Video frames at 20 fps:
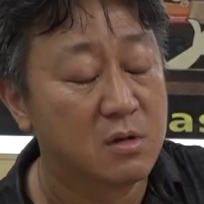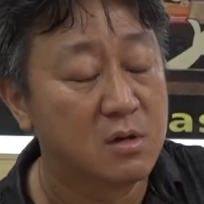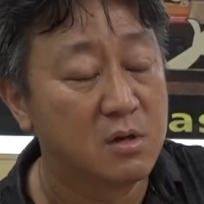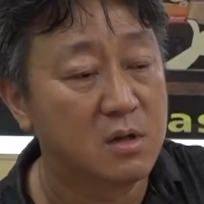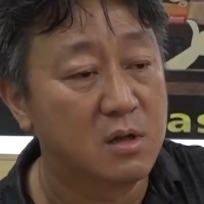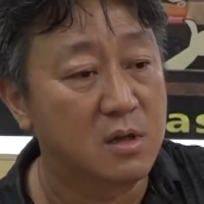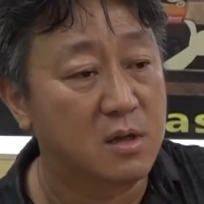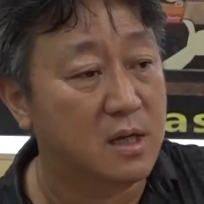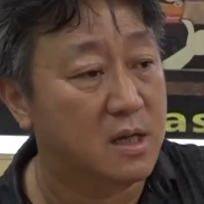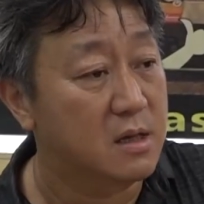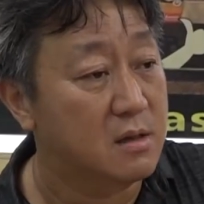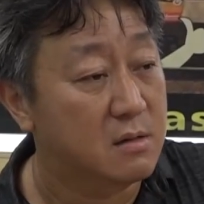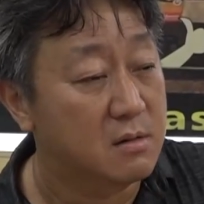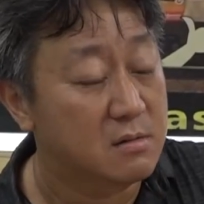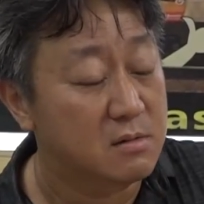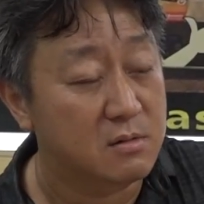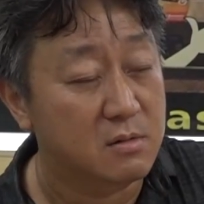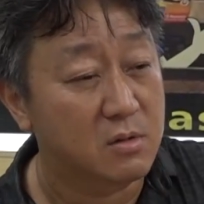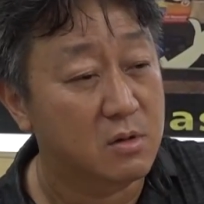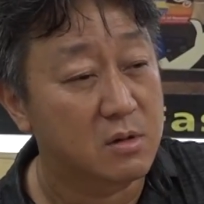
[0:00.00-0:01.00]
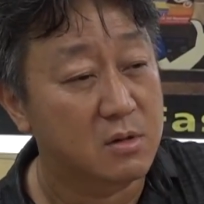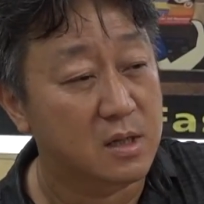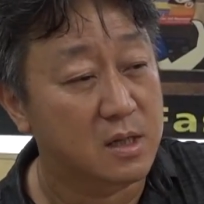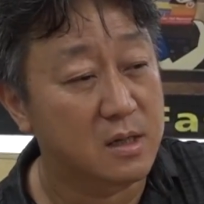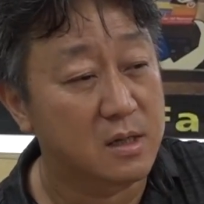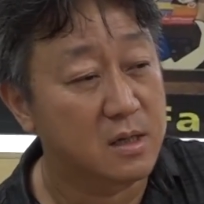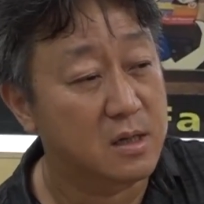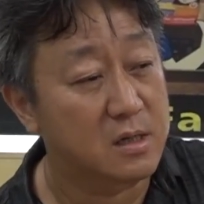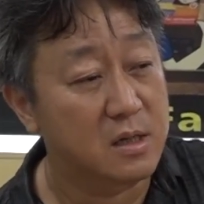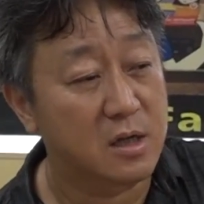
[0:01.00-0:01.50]
我我来学校是来
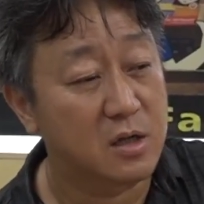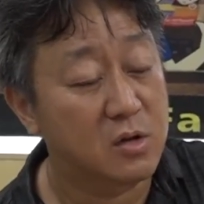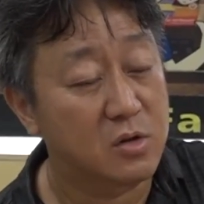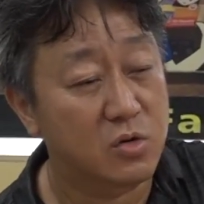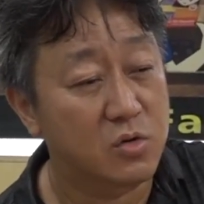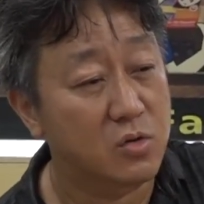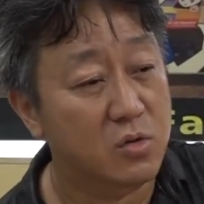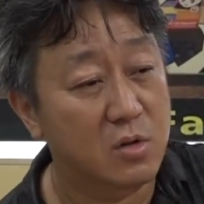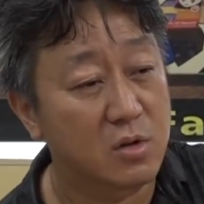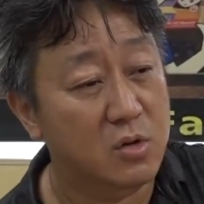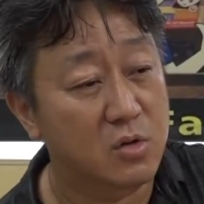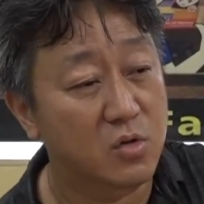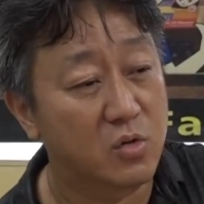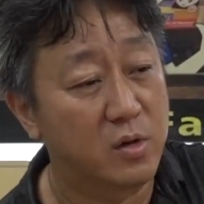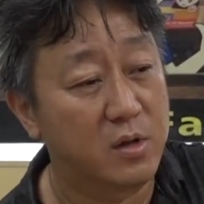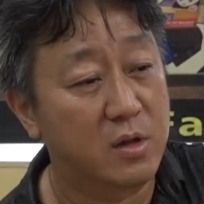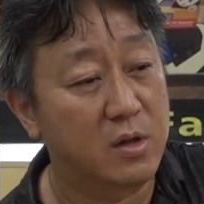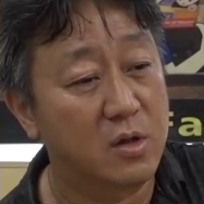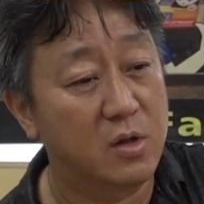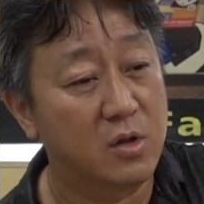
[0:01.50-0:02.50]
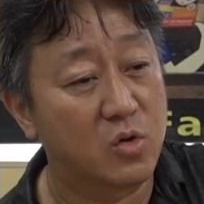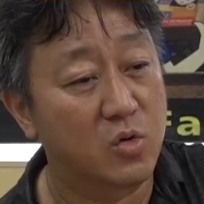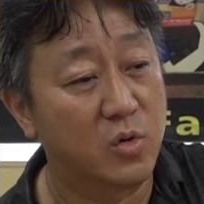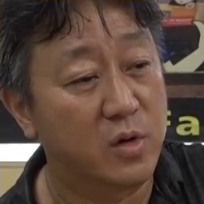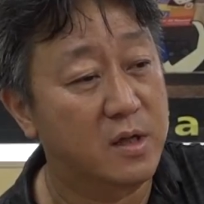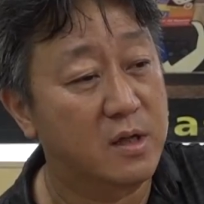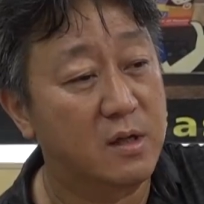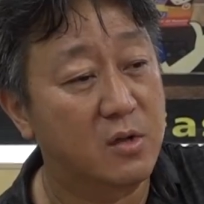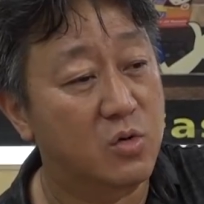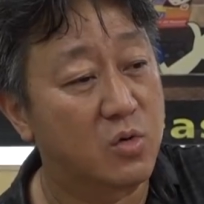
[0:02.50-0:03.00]
服务学生的哈，所以
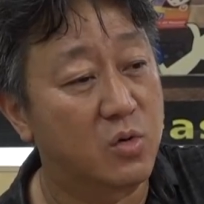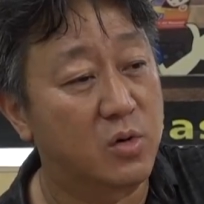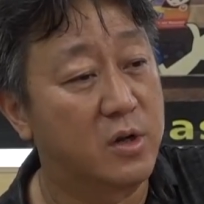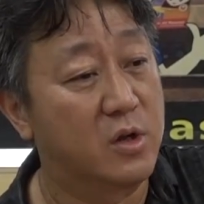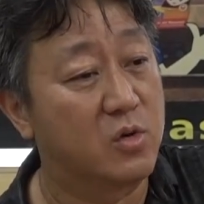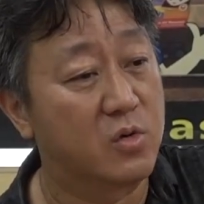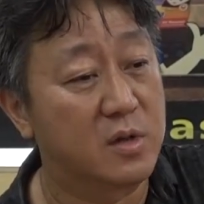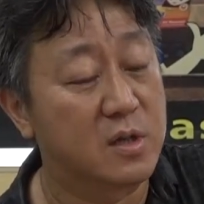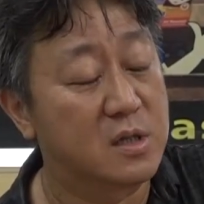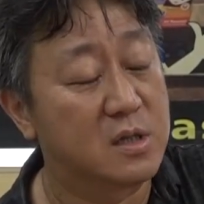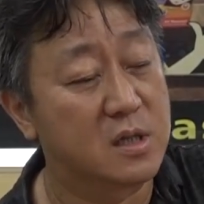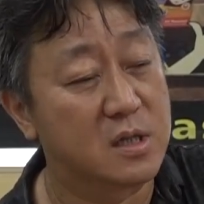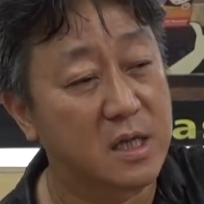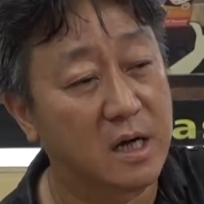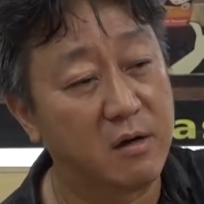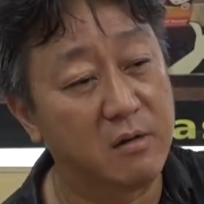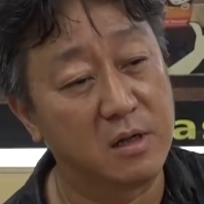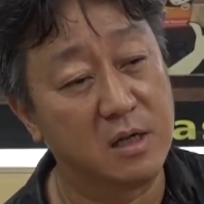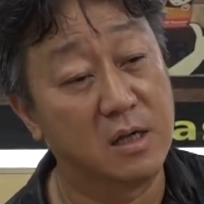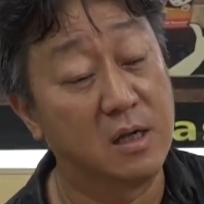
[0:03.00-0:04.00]
学生。”有什么需